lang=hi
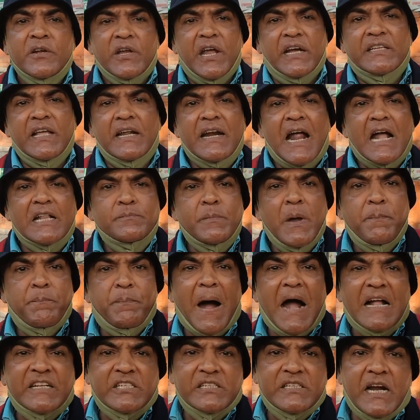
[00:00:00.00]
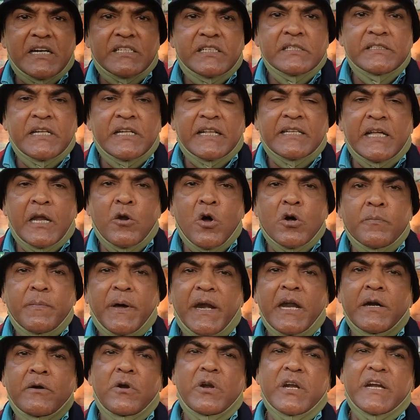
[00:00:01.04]
केदारनाथ में पांच हज़ार से ज़्यादा लोग
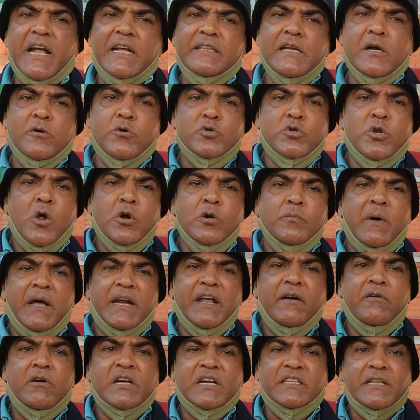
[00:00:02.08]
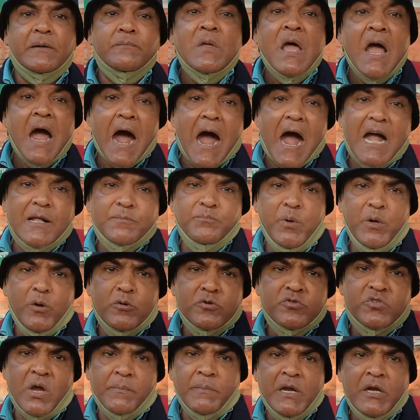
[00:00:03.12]
मरे इन्होंने कह दिया कुछ लोग मरे हैं और ख़त्म आज भी
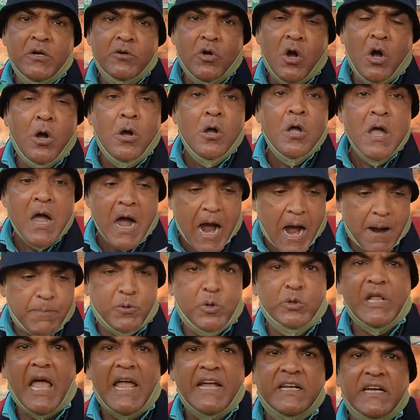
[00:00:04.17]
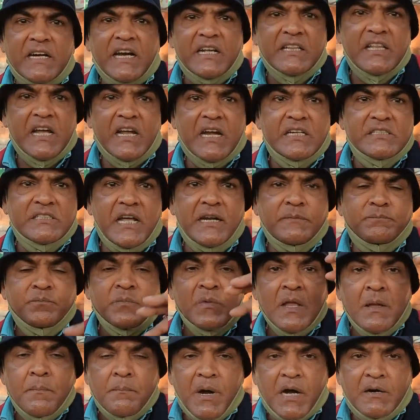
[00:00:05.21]
उस जमीन को आप खुदाई करके देख लीजिए
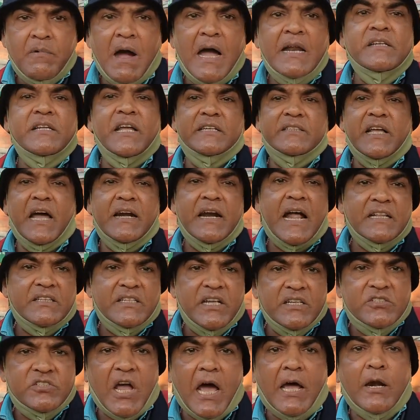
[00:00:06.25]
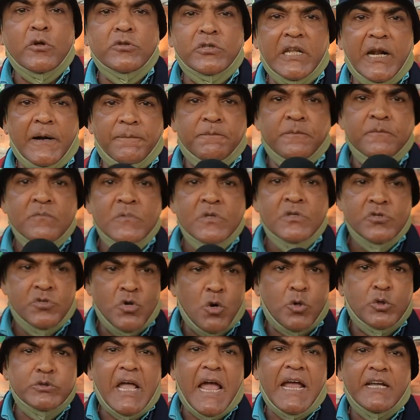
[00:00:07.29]
भगवान केदारनाथ के चारों तरफ जो
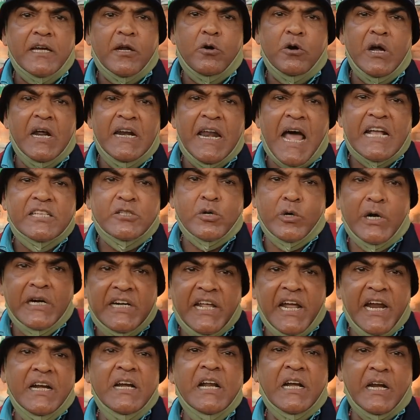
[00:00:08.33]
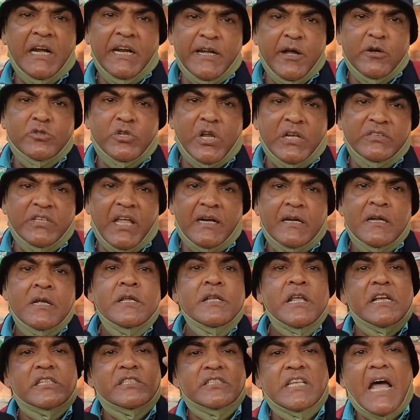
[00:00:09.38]
खुदाई करोगे लाशों के ढेर निकलेंगे उसके अंदर
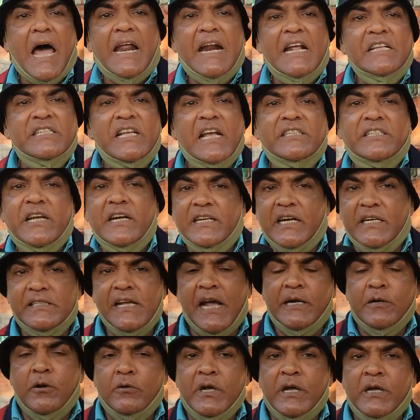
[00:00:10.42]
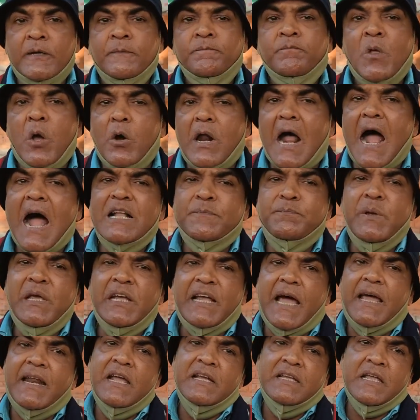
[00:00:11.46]
ये सारा सेंसर कर दिया इन्होंने और आज भी
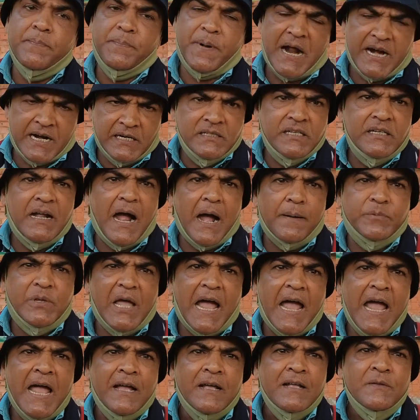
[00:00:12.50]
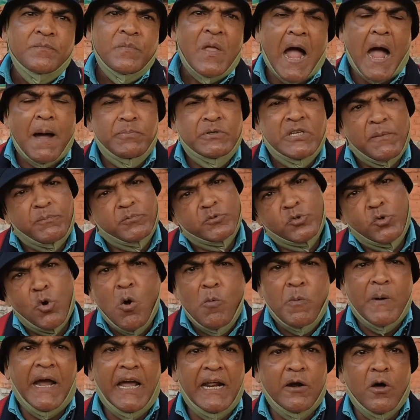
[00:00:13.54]
कह रहे हैं कि प्राकृतिक आपदा है अब जब
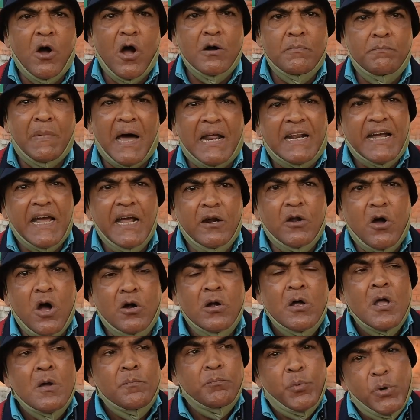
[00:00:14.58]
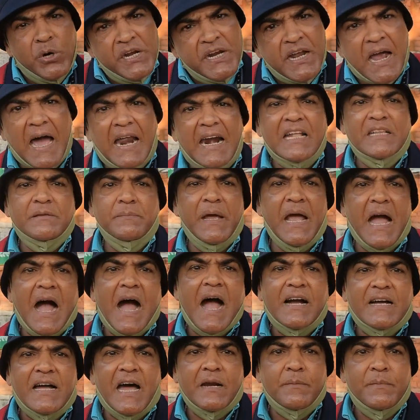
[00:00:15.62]
डूब गए लोग मर गए लोग बुरी हालत में
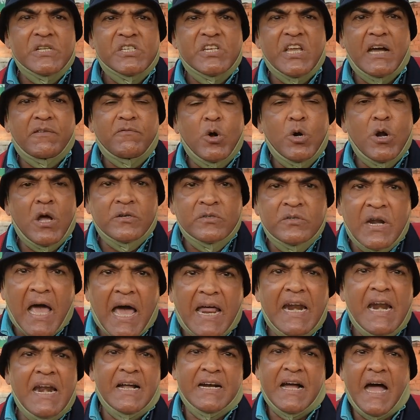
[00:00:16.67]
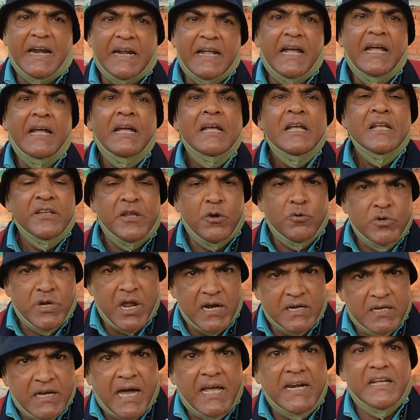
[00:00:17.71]
हाहाकार मच गया वो लोग नारे लगा रहे हैं कि उनके
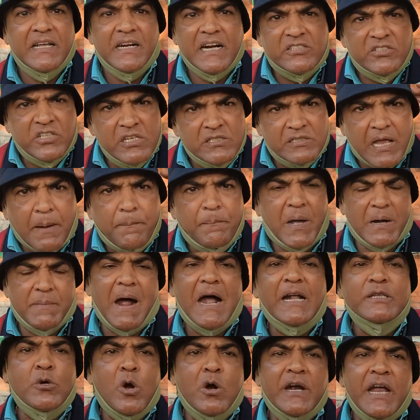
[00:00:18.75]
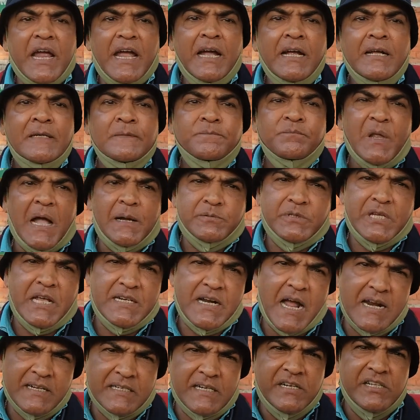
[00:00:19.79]
घर गृहस्थी सब बर्बाद हो गए हैं अब
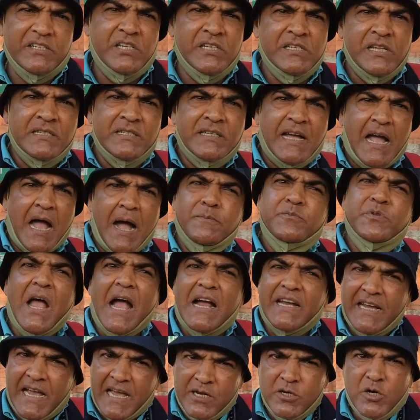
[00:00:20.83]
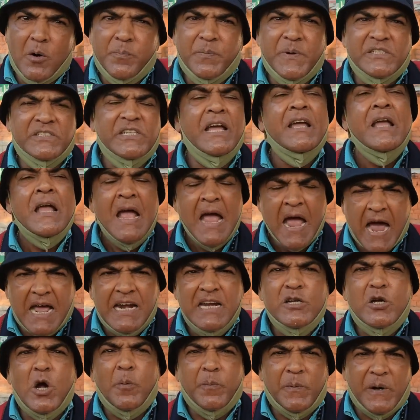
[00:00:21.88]
सरकार का डिसीजन क्या अब जाके हेलीकॉप्टर से
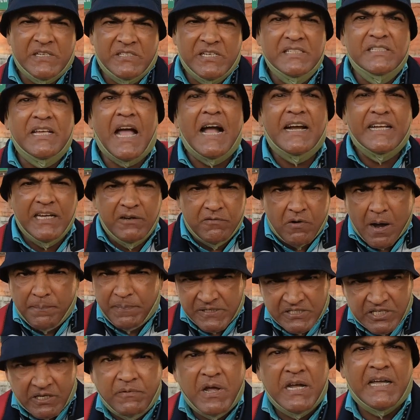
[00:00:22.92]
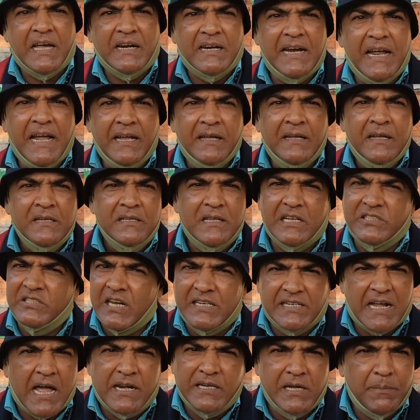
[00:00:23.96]
हेलीकॉप्टर से जाके वहाँ पे सर्वे कर रहे हैं क्या
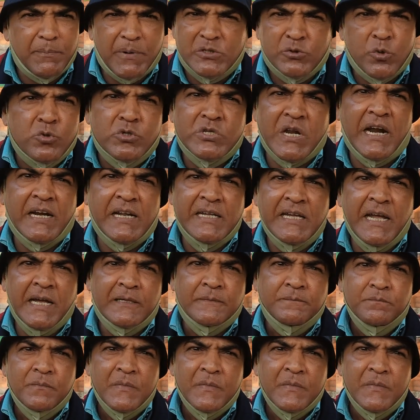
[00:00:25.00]
सरकार के पास सूचना नहीं है